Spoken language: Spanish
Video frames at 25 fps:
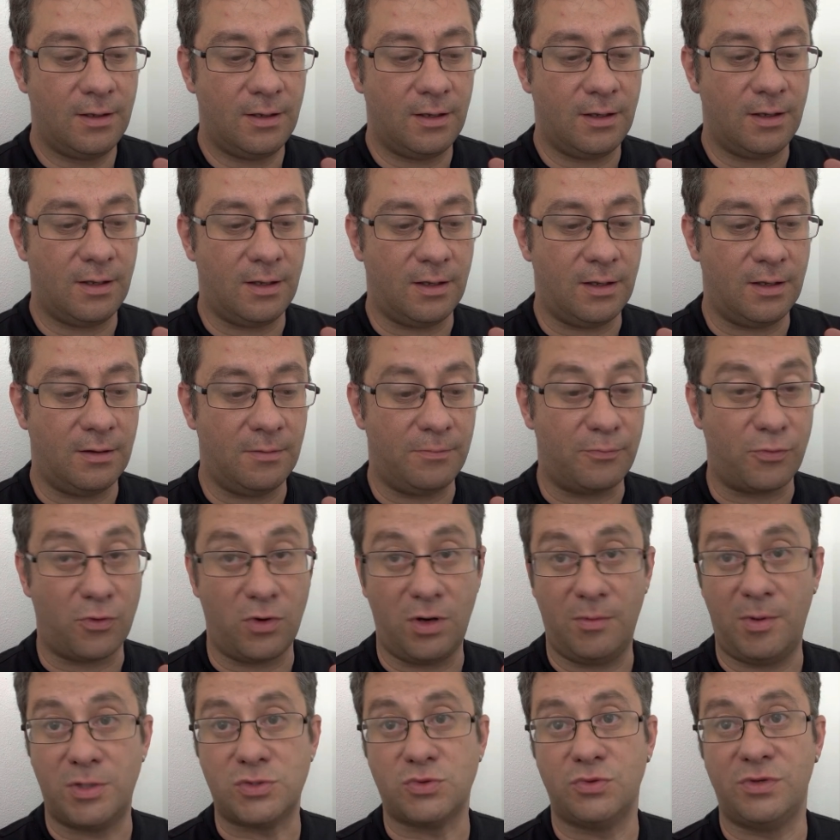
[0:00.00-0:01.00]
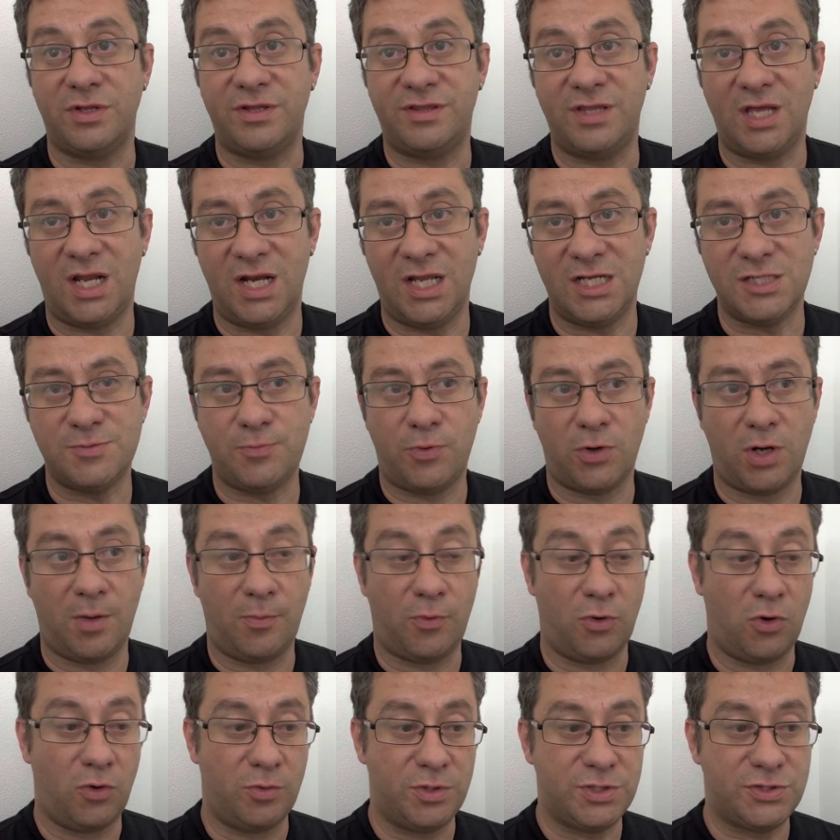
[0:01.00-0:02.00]
eh, problemas judiciales, porque
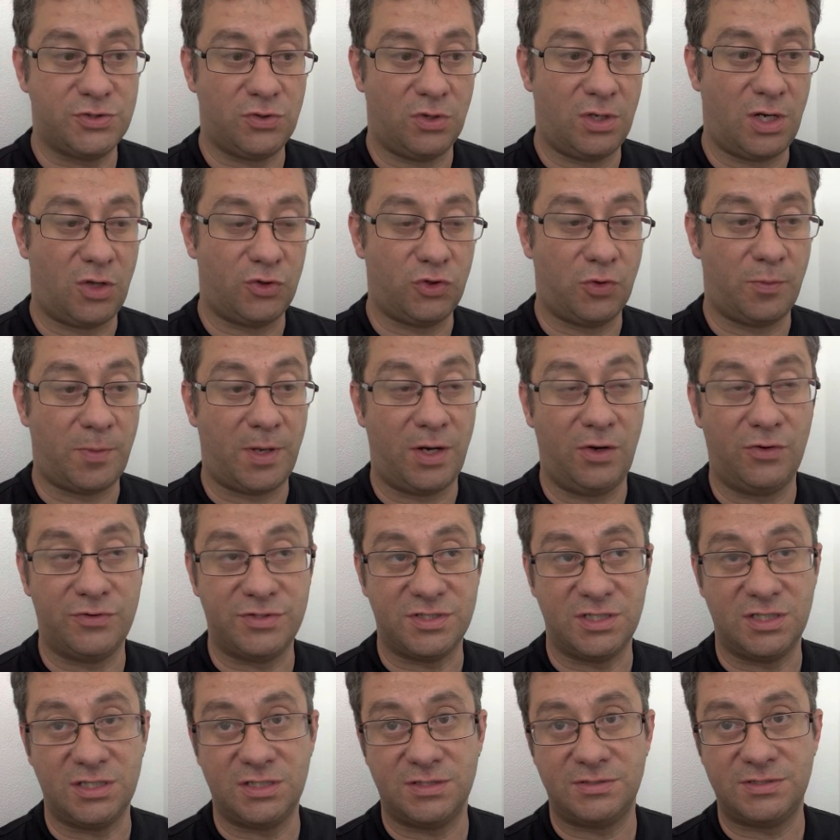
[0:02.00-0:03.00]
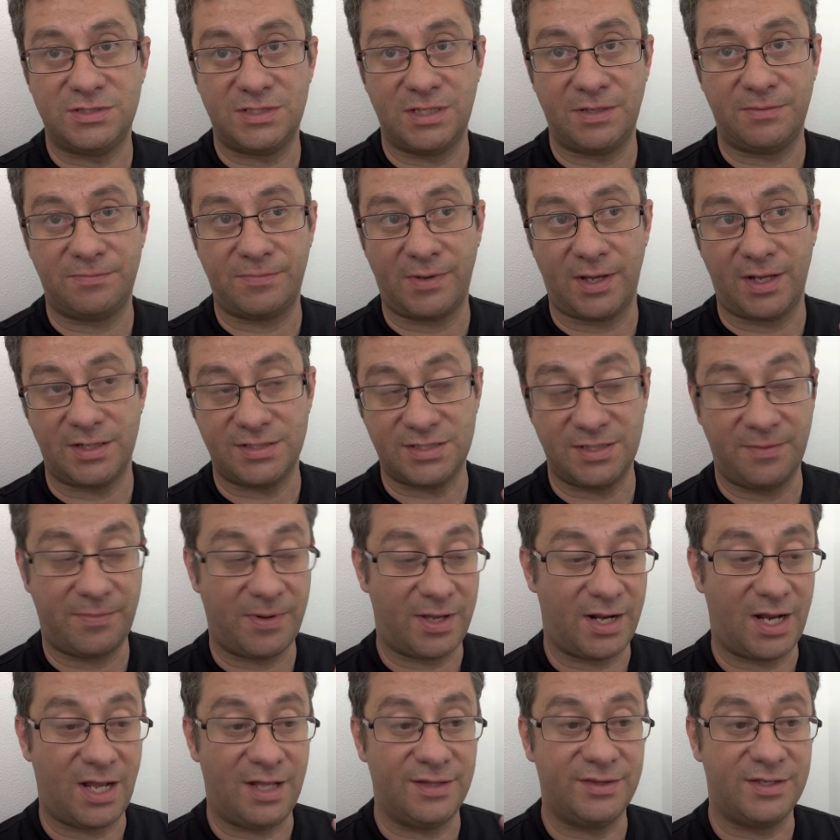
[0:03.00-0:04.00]
por lo visto el autopilot se,
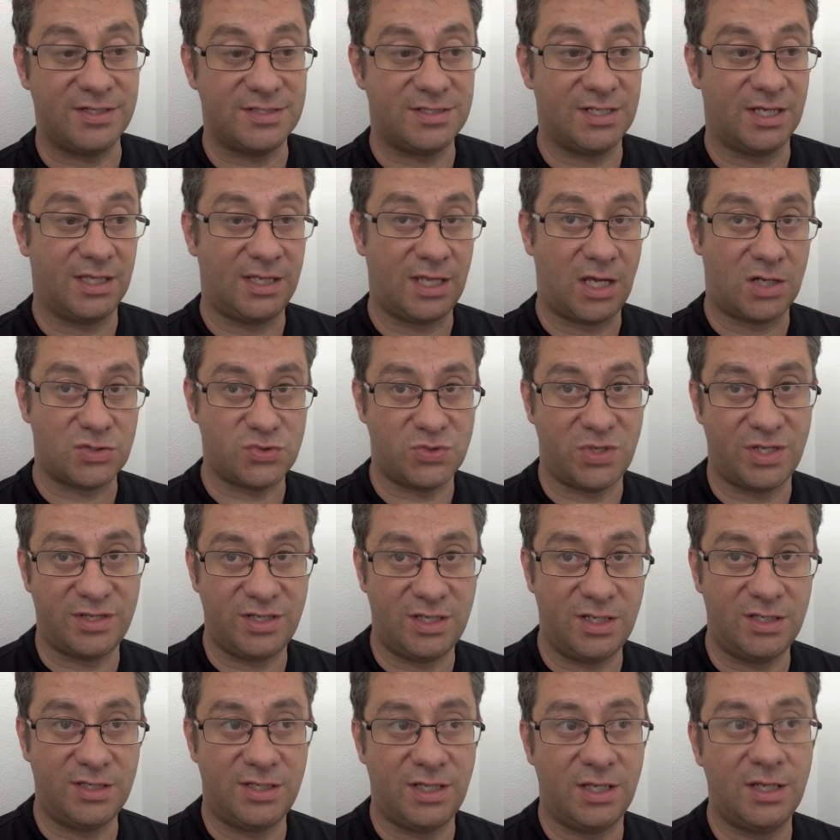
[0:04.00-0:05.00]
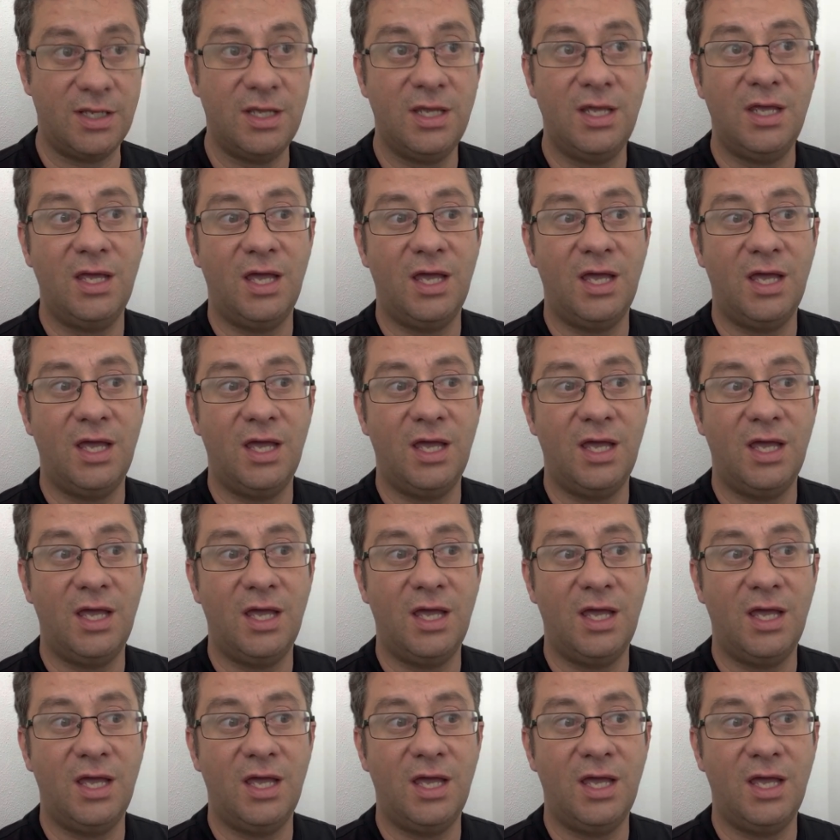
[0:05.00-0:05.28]
para antes de que tengas un accidente.